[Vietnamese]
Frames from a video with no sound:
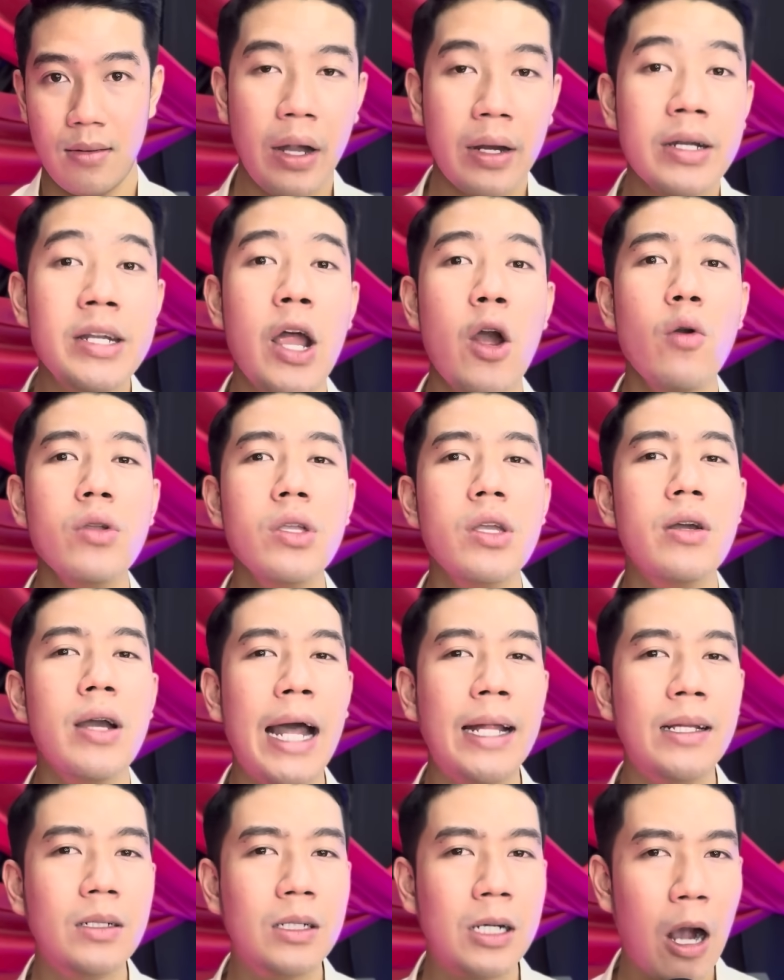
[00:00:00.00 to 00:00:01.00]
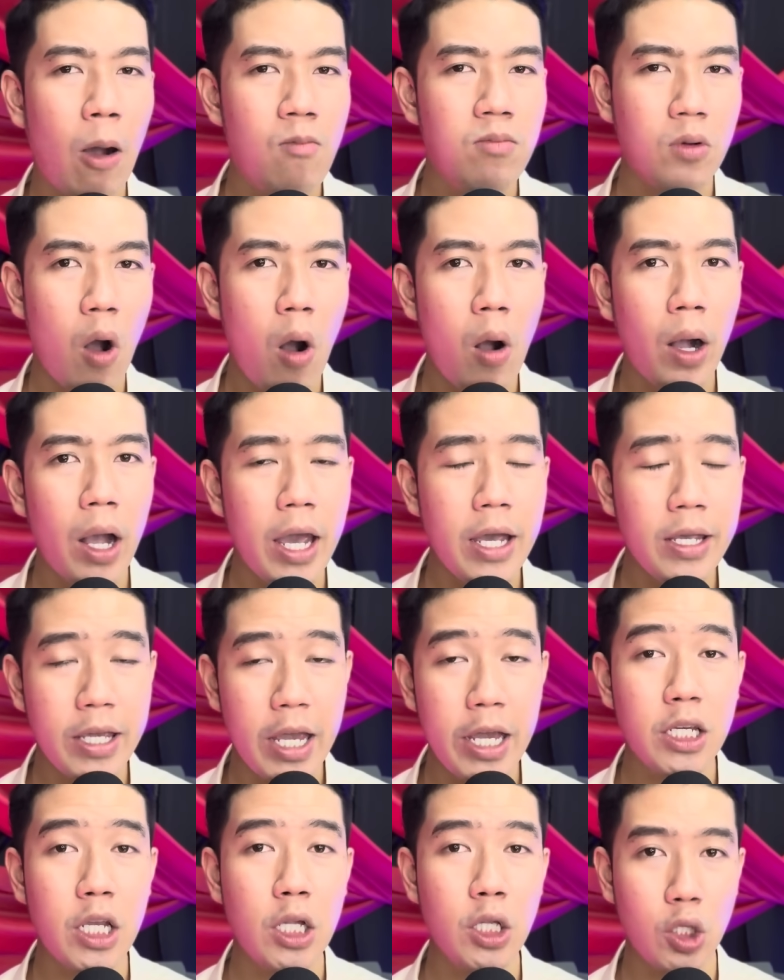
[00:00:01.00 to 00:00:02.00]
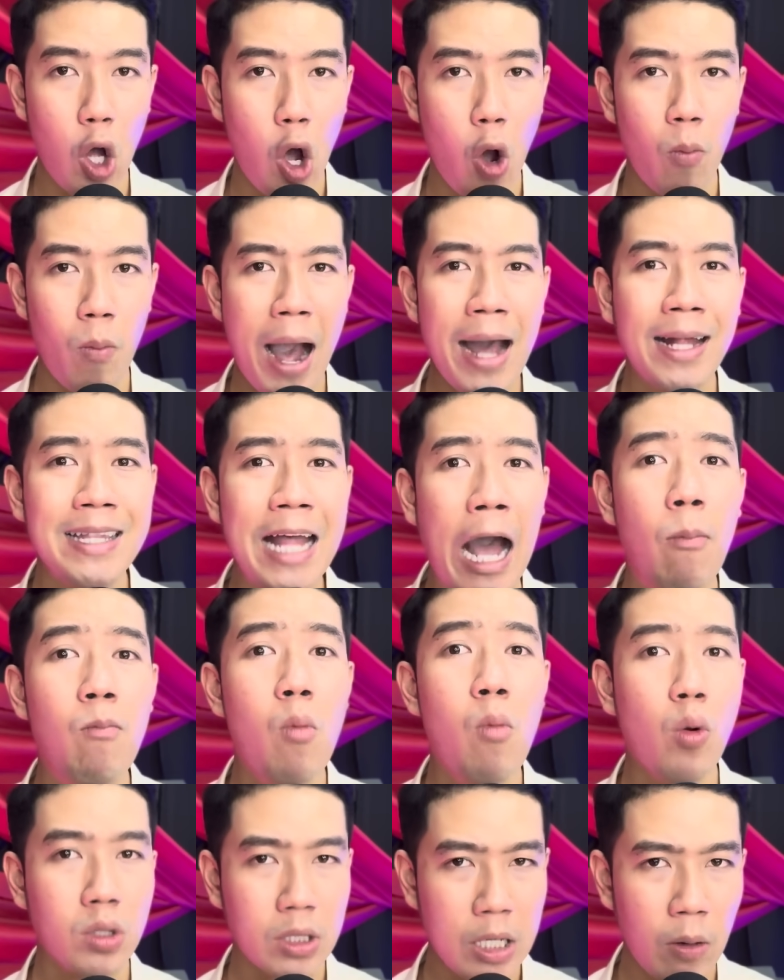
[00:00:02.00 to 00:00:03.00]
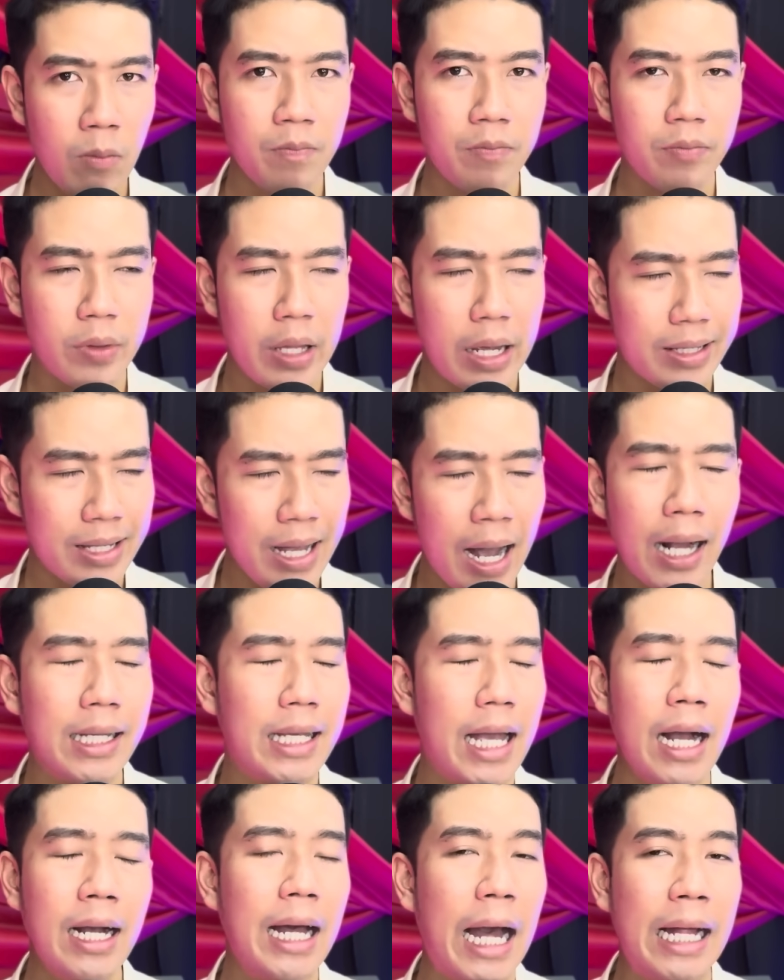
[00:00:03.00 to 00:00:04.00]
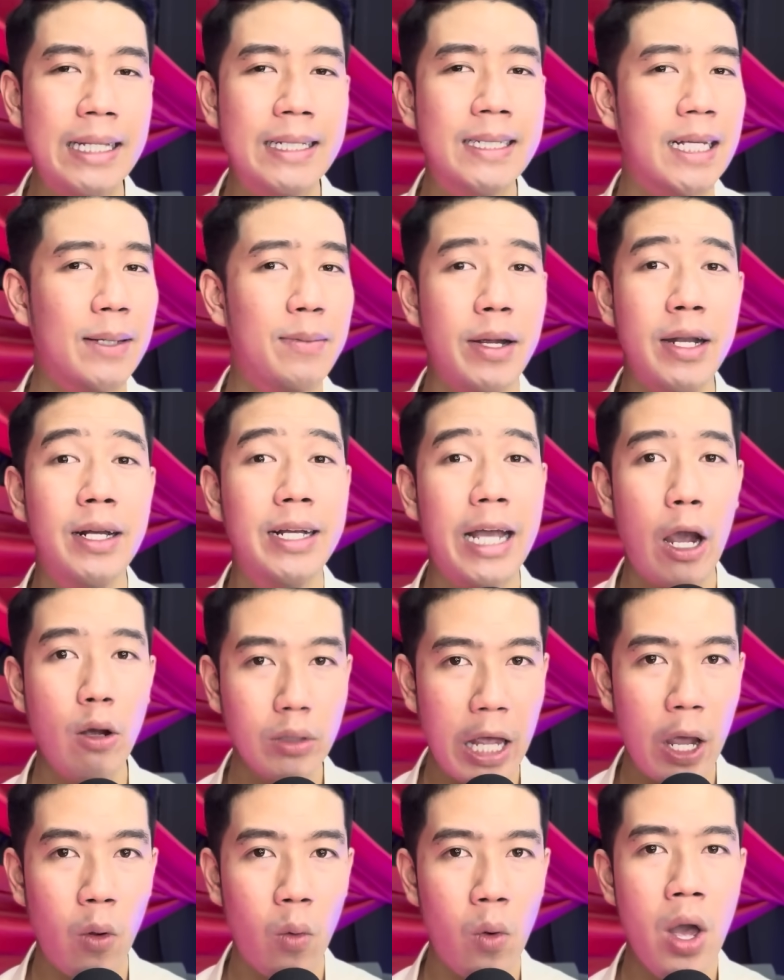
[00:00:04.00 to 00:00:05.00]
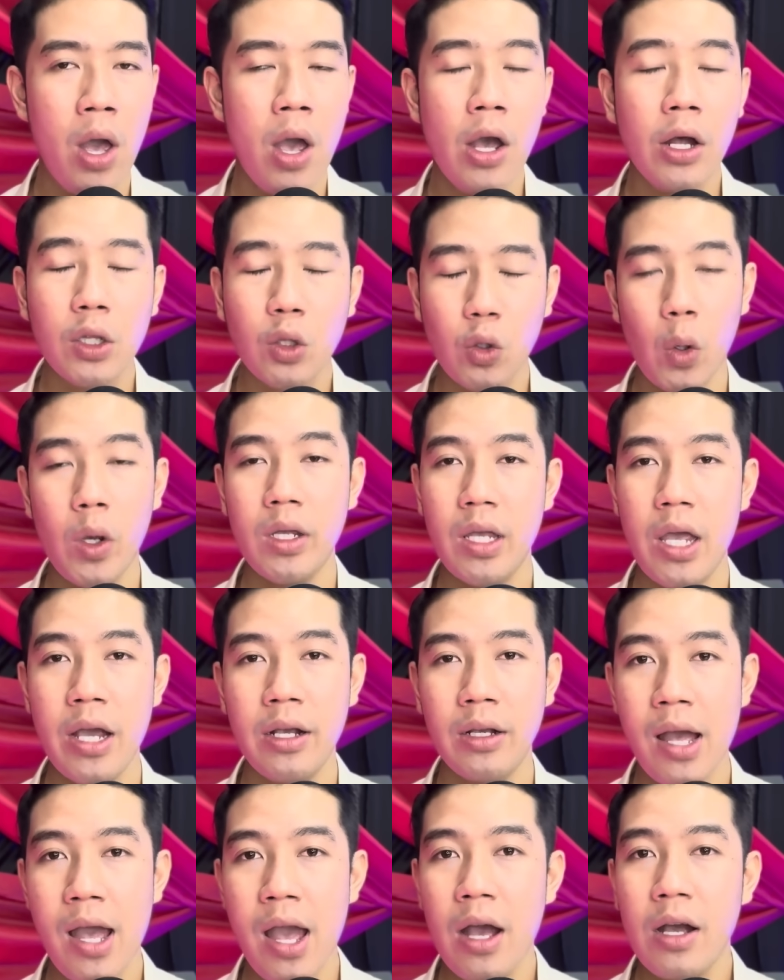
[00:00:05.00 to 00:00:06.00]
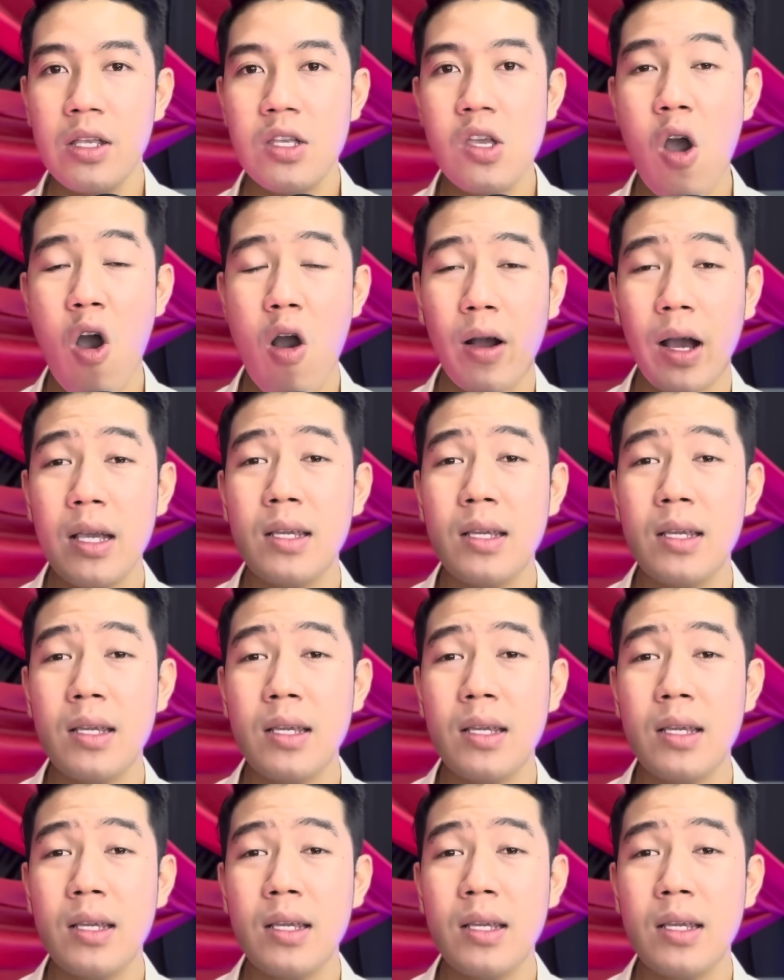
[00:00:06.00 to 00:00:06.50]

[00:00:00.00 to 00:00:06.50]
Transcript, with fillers: Nếu như anh không có cái ý chí sinh tồn, anh không muốn sống, thì chắc chắn anh sẽ bị nó kéo theo. Tuy nhiên, do cái